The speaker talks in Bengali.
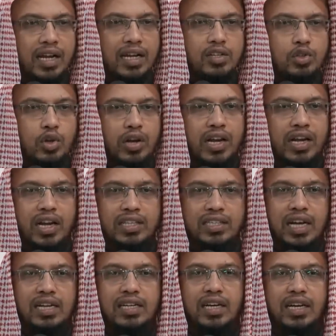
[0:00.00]
রাকাত ছয় রাকাত
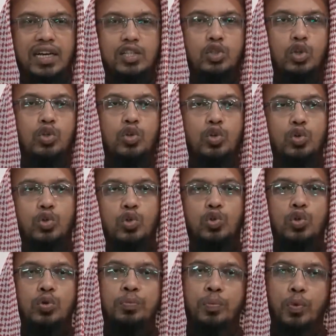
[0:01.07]
আট রাকাত যতটুকু
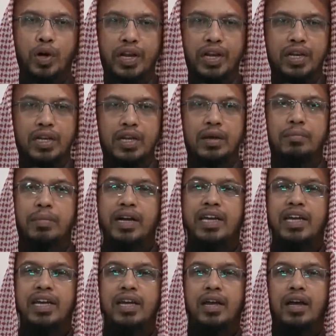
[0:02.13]
সুযোগ পড়েন
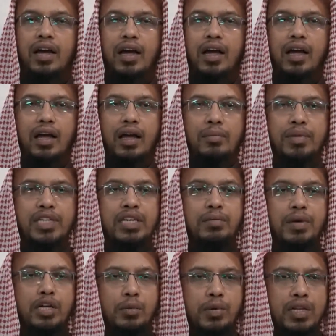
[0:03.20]
বাকি
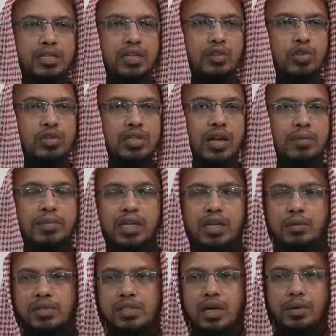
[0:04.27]
বেশিরভাগ নবী আলাইসালাম
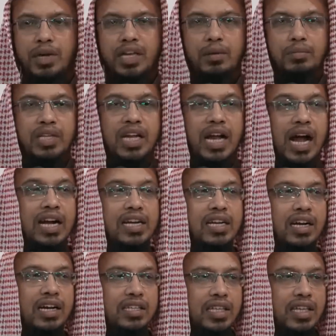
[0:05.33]
থেকে এবং সাহাবা ইকরাম থেকে আট
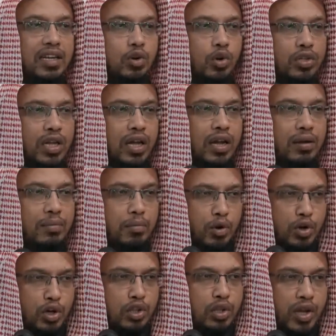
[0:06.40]
রাকাতের কথা
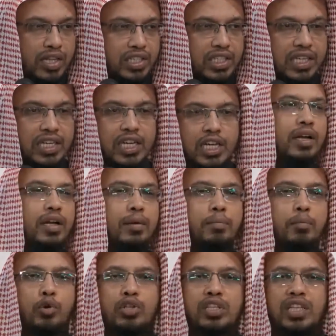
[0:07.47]
বর্ণিত আছে
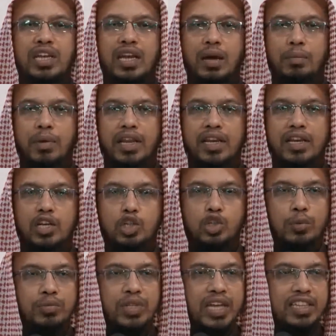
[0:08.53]
প্রতিদিন না পারেন
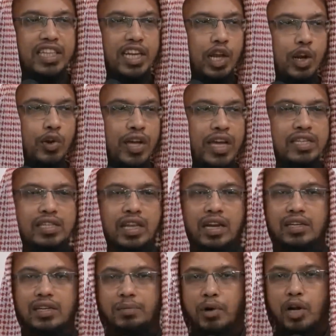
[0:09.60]
সপ্তাহে একদিন হলো এই
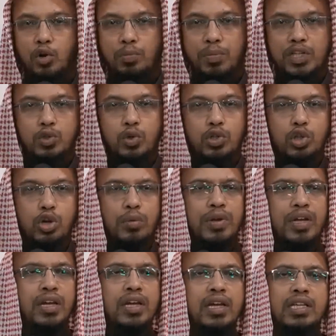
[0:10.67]
সালাদটা পড়ার অভ্যাস করতে
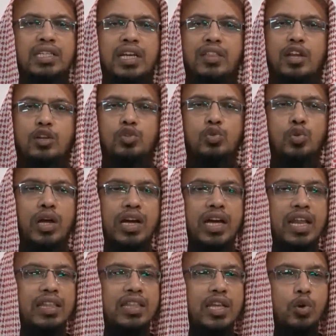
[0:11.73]
হবে সাধারণ
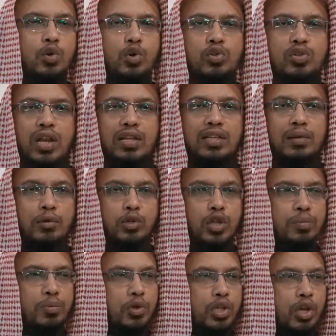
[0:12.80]
সুরাকেরাত দিয়ে অন্য সালাতের
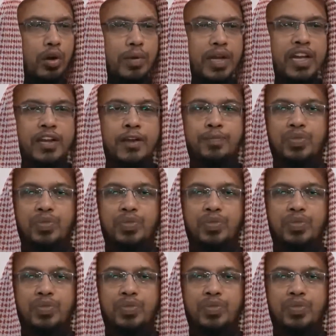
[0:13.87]
মতোই পড়তে হবে